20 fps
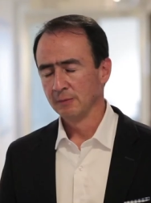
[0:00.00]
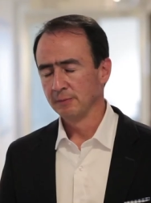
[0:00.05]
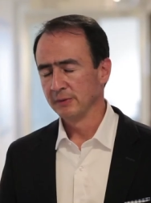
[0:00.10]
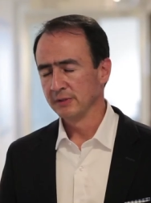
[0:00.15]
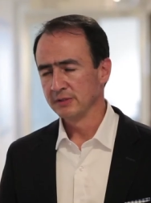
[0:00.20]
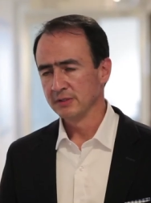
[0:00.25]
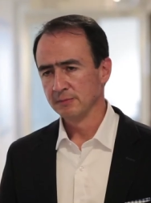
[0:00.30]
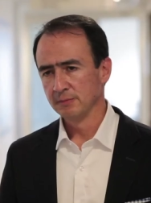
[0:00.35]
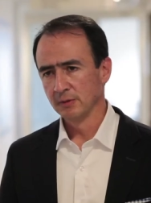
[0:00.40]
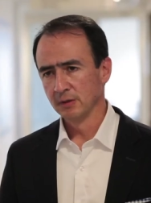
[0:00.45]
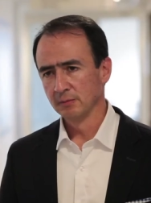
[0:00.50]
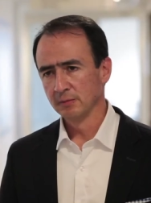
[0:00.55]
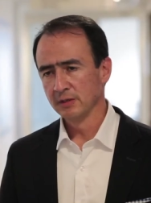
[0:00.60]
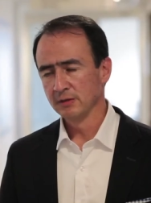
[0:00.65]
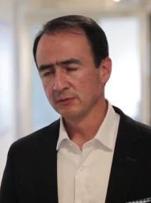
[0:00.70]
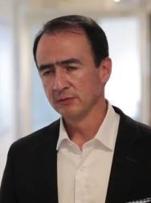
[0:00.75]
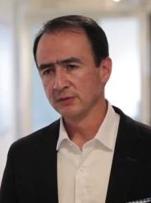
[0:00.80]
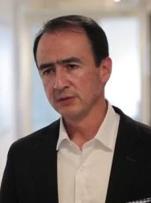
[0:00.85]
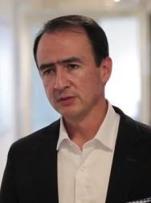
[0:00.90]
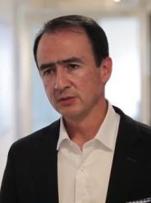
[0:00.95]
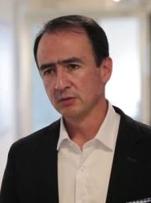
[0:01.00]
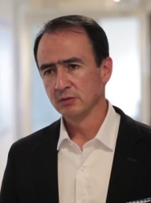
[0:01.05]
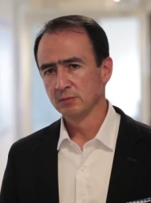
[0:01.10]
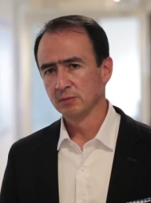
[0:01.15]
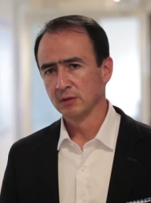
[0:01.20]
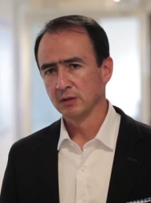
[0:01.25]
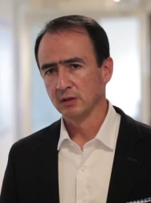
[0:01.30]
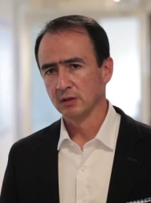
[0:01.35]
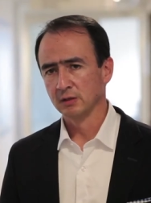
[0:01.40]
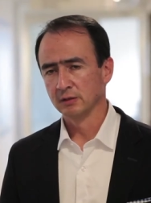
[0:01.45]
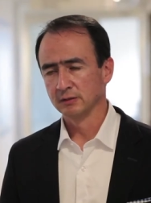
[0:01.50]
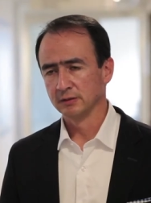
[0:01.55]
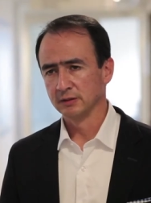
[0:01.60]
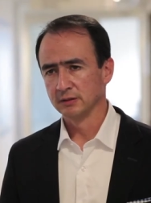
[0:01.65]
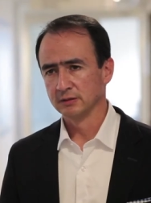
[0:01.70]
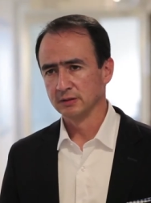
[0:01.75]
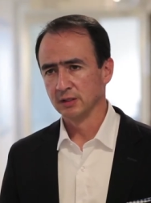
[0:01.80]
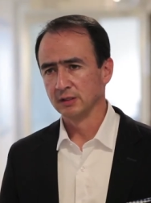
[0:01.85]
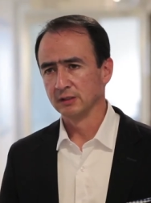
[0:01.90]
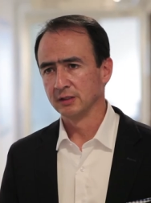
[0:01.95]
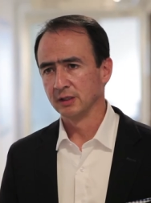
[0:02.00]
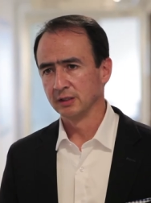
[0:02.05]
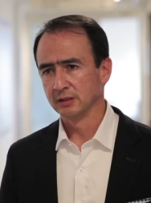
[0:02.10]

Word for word: El principal beneficio para, del